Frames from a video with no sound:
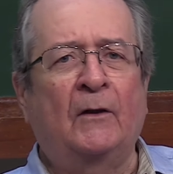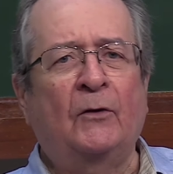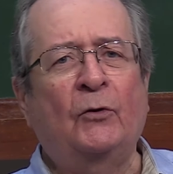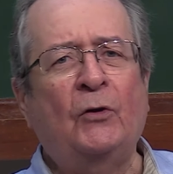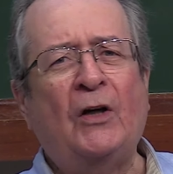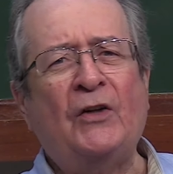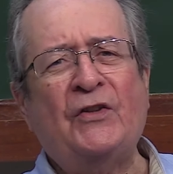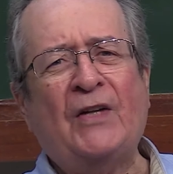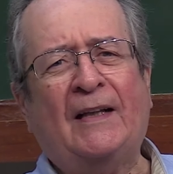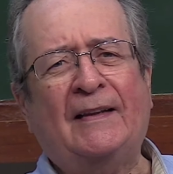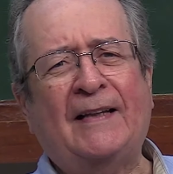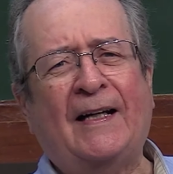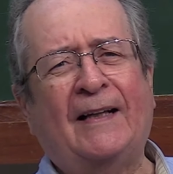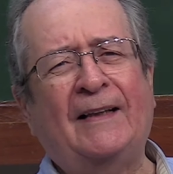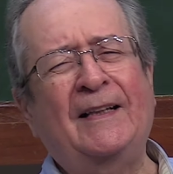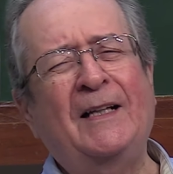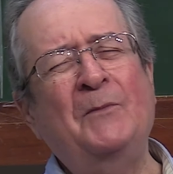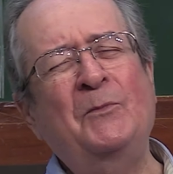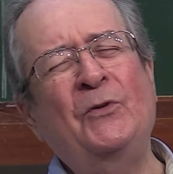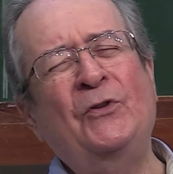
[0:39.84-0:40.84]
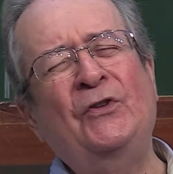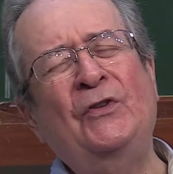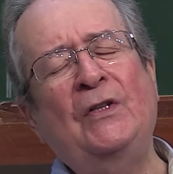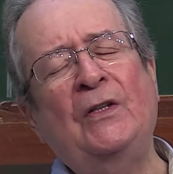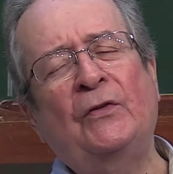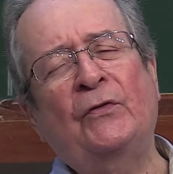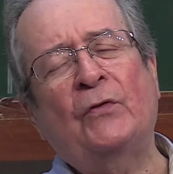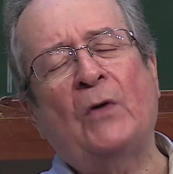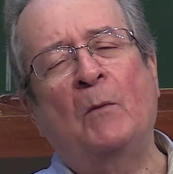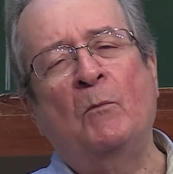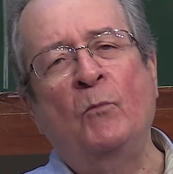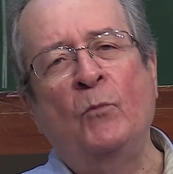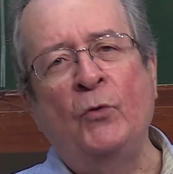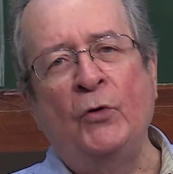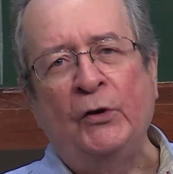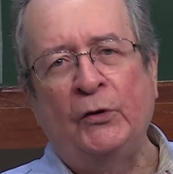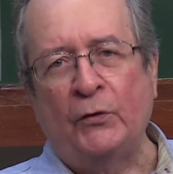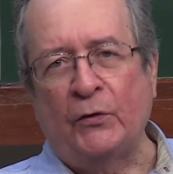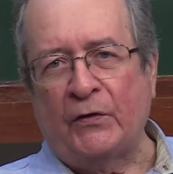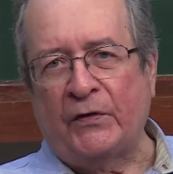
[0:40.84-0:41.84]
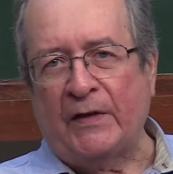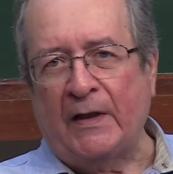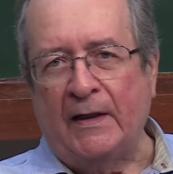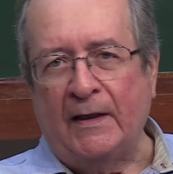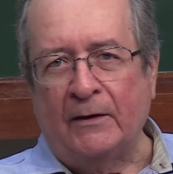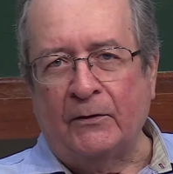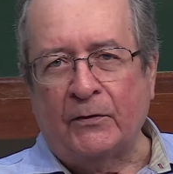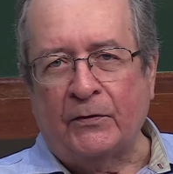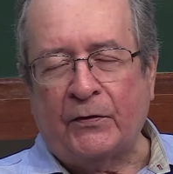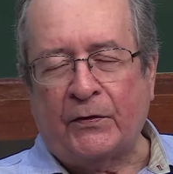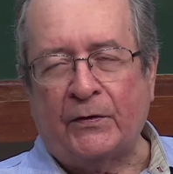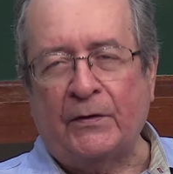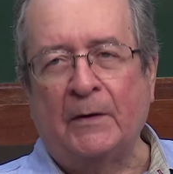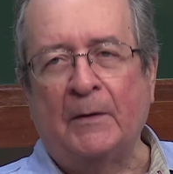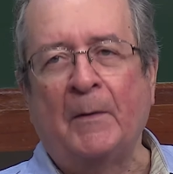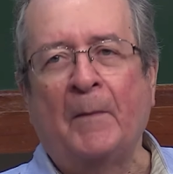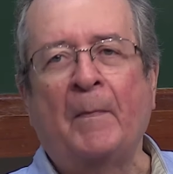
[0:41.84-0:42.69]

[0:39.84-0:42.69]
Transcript: Nós já tratamos disso há muitos anos,